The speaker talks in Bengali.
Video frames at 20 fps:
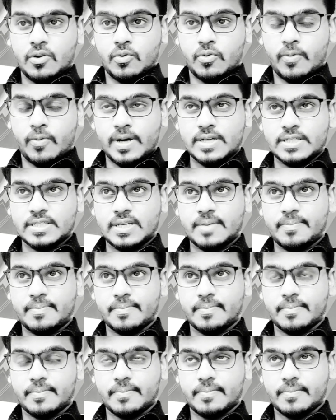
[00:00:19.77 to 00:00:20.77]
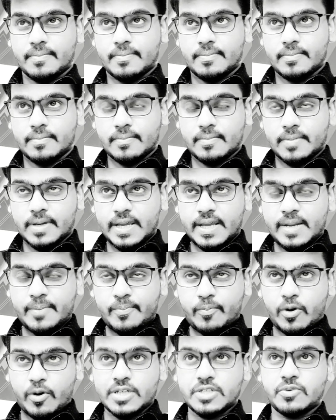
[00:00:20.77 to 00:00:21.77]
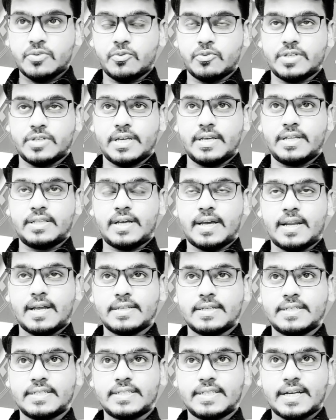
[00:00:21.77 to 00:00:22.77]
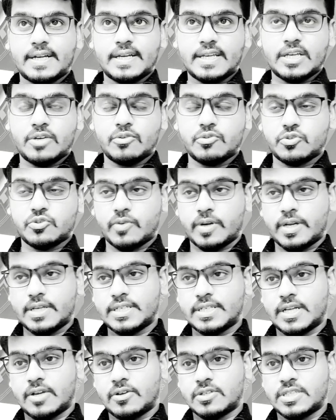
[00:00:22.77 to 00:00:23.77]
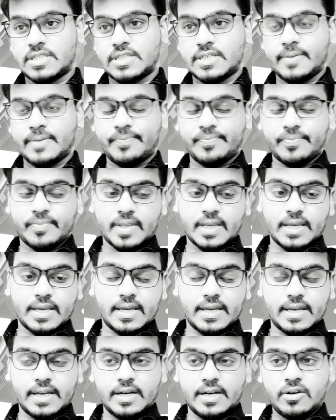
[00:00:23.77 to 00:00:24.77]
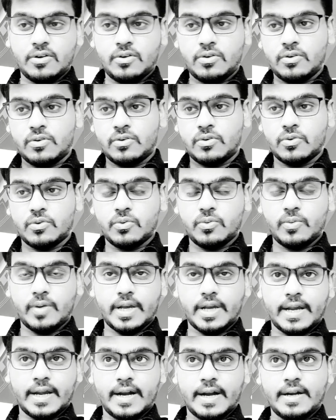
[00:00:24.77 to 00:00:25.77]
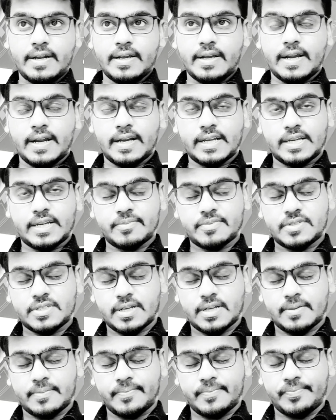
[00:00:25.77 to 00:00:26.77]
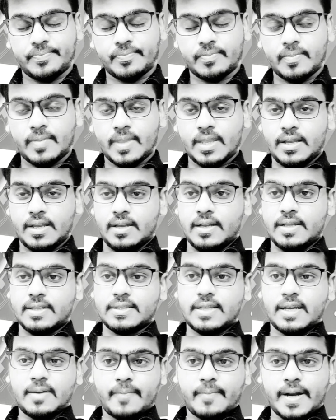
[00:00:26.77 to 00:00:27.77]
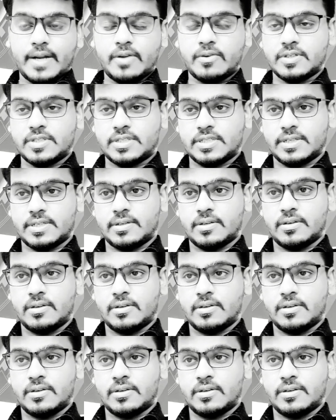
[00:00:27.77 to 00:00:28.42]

হোয়াটসঅ্যাপ এর পলিসি অনুযায়ী তারা যে টেকনিক ইউজ করে সেটা হচ্ছে এন্ড টু এন্ড এনক্রিপশান তার মানে হচ্ছে